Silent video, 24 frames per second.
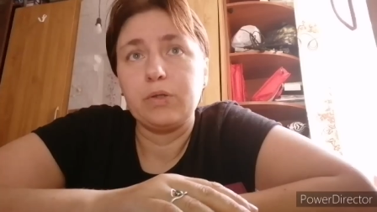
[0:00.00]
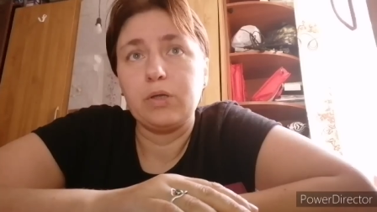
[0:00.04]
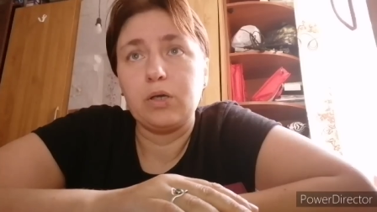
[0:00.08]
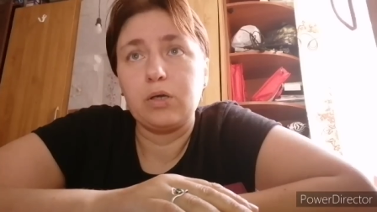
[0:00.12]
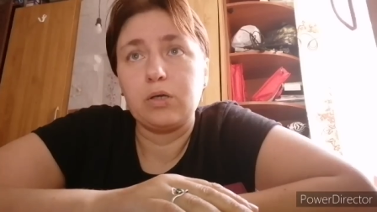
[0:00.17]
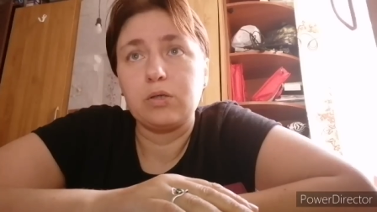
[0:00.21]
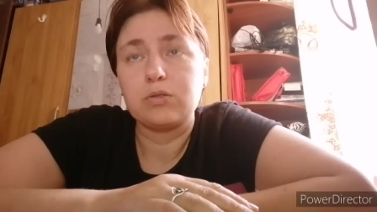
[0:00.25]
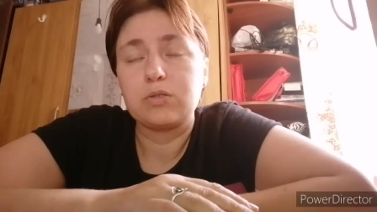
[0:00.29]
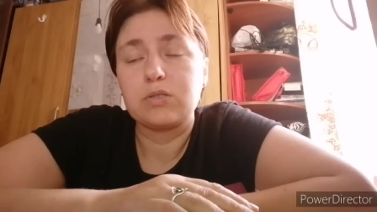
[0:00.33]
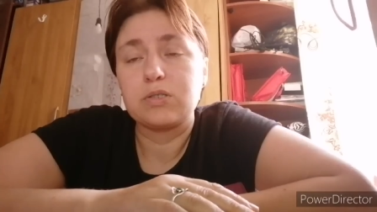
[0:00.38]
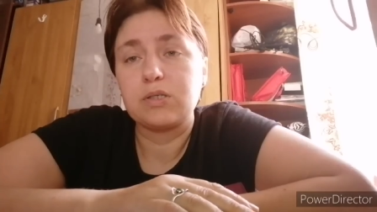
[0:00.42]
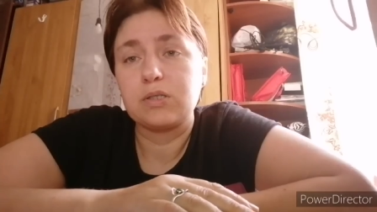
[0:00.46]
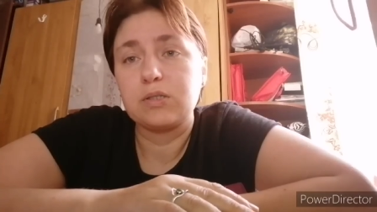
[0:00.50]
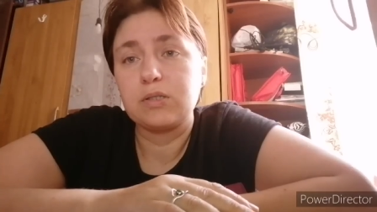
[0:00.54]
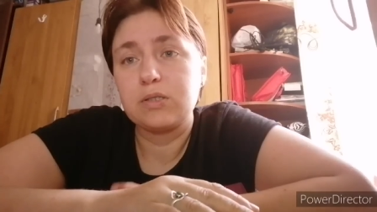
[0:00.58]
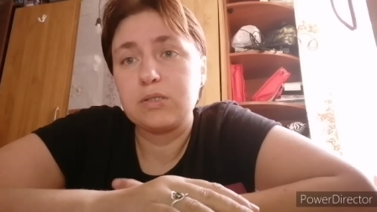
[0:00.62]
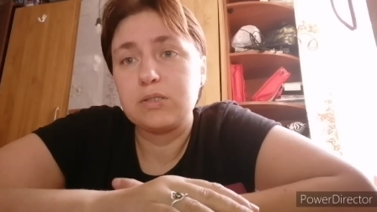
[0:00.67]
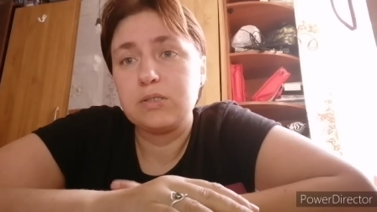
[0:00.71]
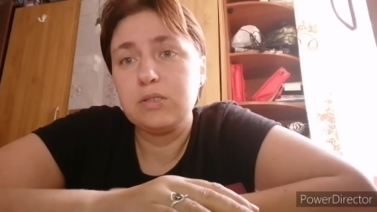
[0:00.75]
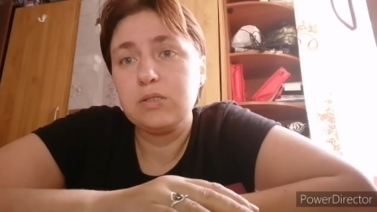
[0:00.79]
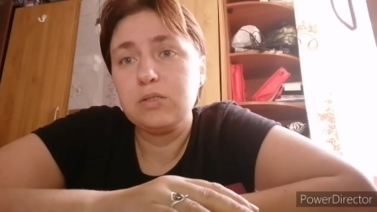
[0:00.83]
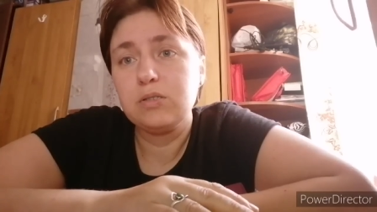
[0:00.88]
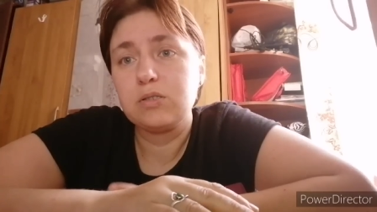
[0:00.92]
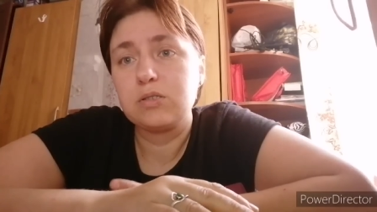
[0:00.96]
Я
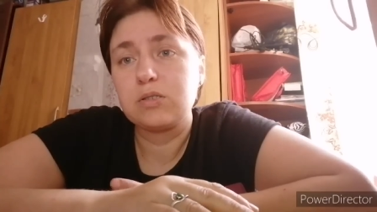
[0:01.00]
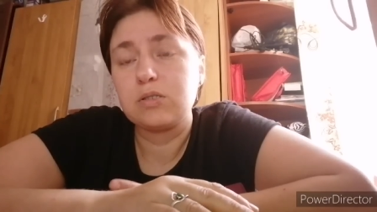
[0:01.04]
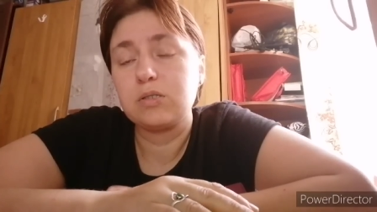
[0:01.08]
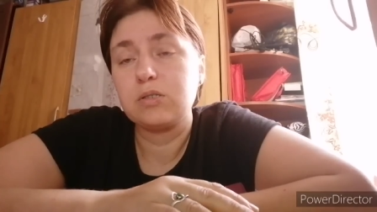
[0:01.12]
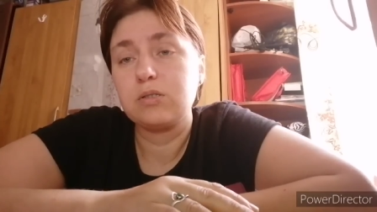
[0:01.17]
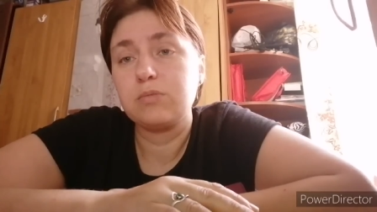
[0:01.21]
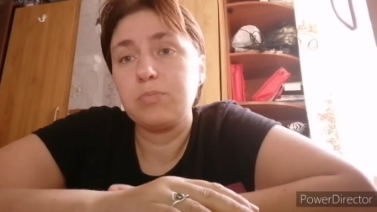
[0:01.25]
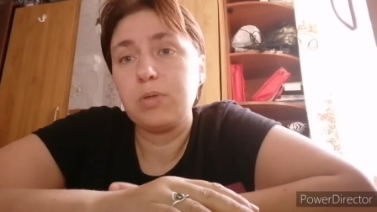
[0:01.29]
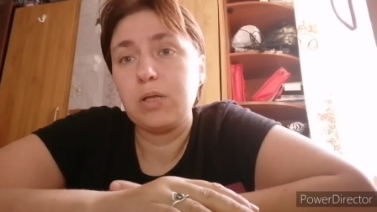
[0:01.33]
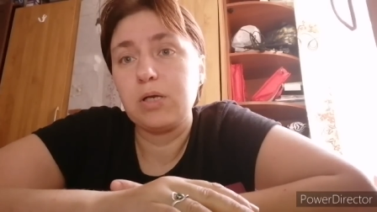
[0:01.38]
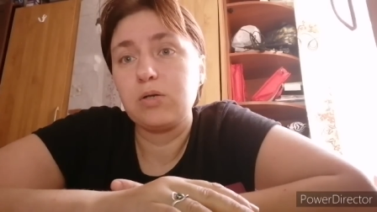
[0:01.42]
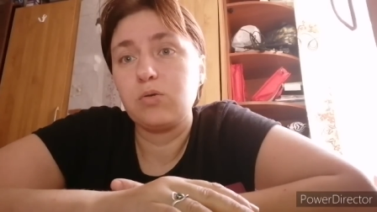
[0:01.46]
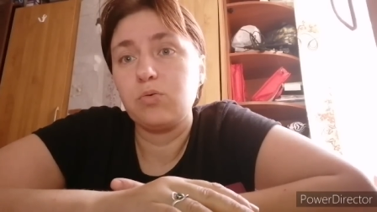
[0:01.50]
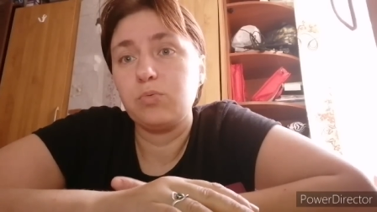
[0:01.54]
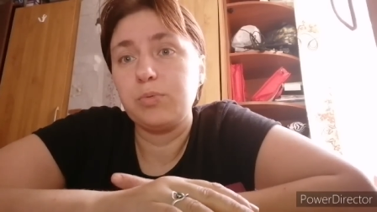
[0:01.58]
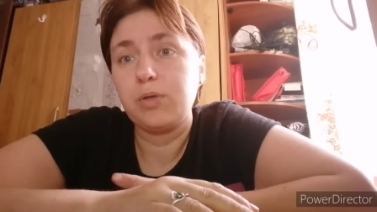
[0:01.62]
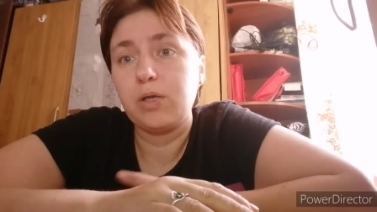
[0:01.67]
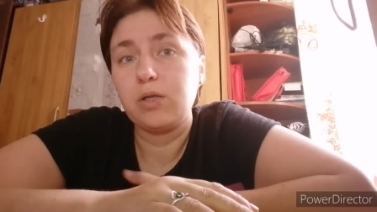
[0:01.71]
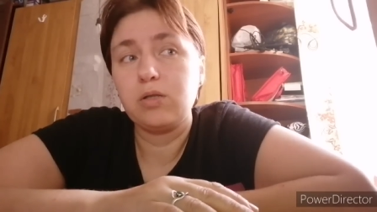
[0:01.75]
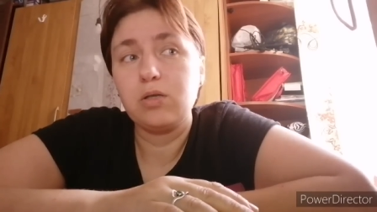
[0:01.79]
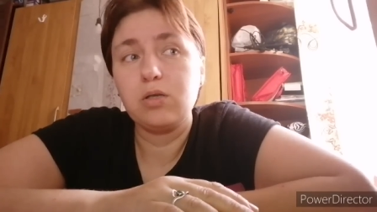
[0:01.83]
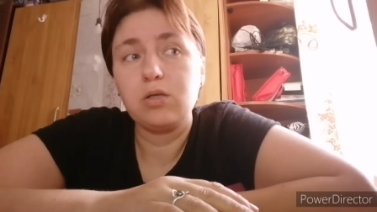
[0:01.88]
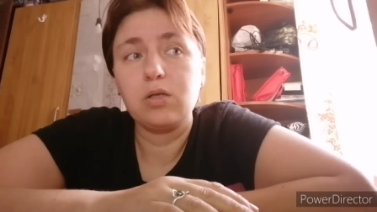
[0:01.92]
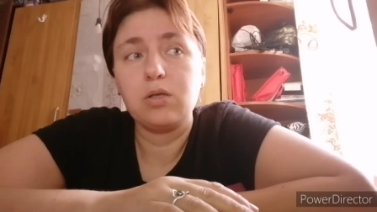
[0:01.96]
согласилась, благо у
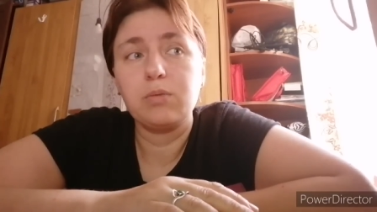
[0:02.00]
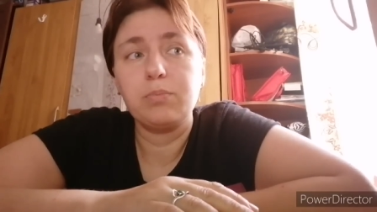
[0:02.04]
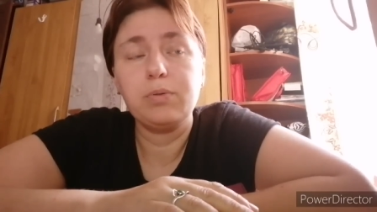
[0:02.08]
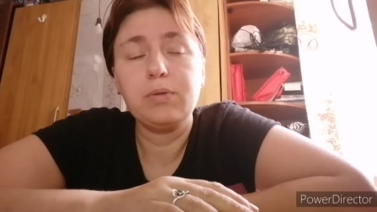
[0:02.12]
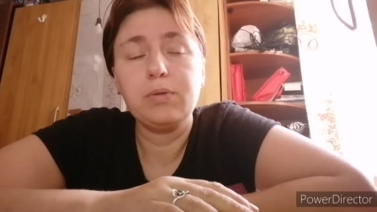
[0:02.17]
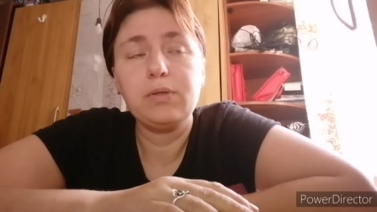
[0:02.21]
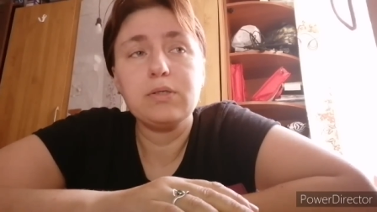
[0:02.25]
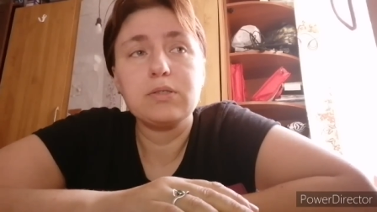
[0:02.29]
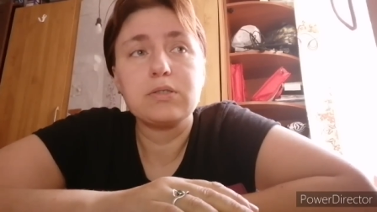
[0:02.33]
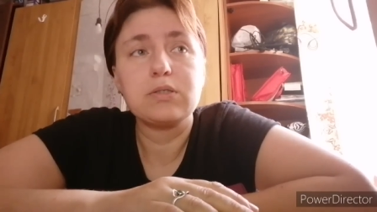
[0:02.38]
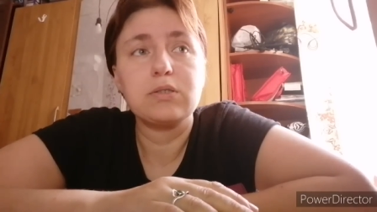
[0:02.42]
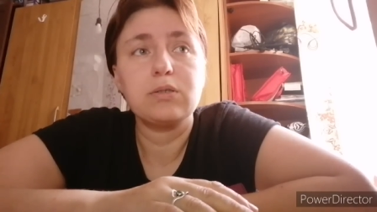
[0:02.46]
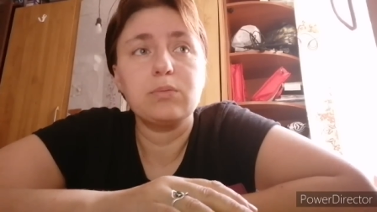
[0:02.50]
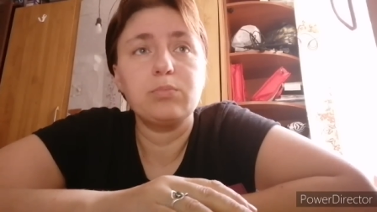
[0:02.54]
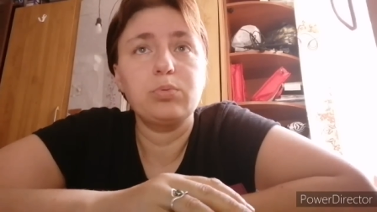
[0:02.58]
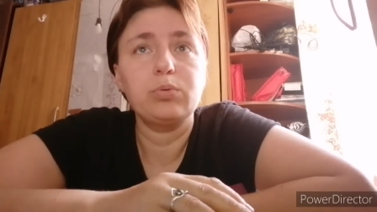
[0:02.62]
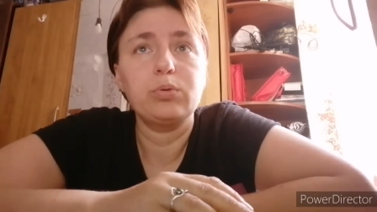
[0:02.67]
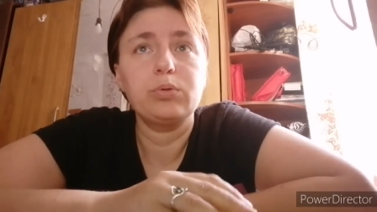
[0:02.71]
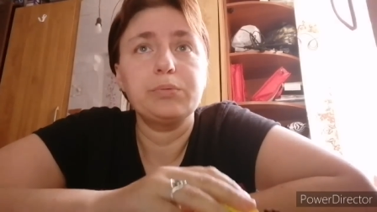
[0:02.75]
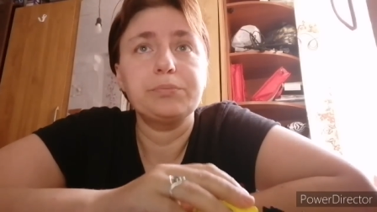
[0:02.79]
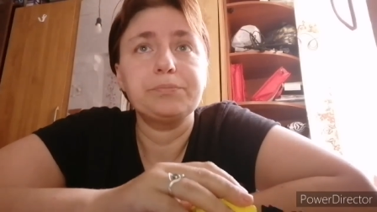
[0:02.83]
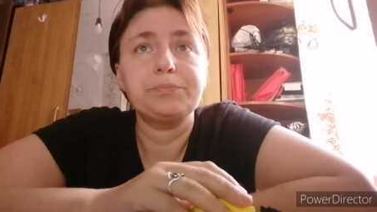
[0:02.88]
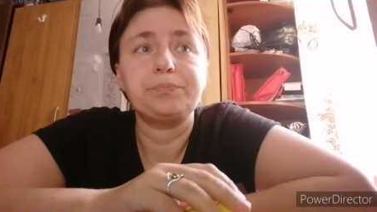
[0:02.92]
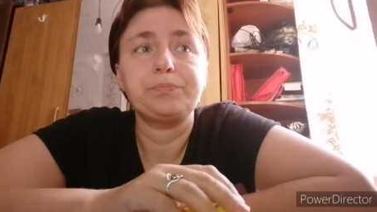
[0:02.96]
меня деньги были с
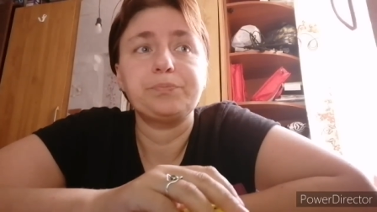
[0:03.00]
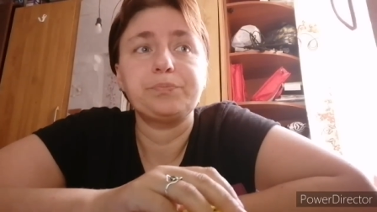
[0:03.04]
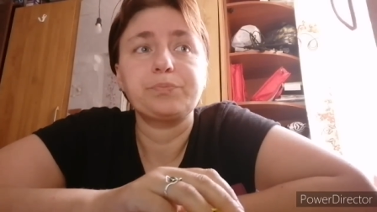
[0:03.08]
собой.